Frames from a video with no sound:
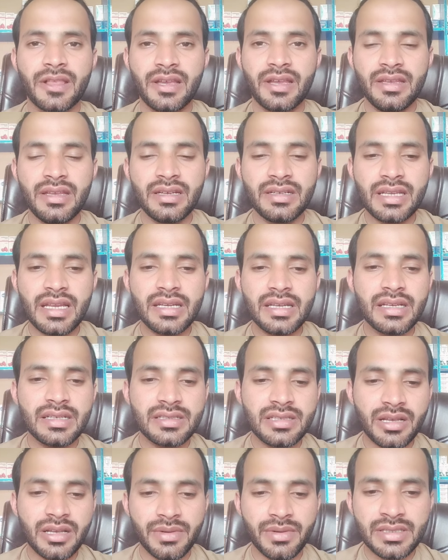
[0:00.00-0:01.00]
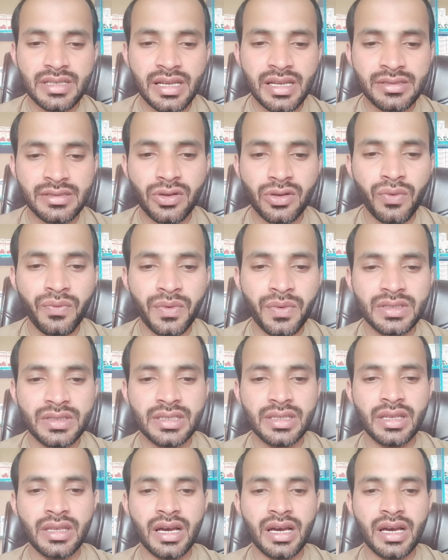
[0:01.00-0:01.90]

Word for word: ये अटेंडेंस का मसला सौ फीसद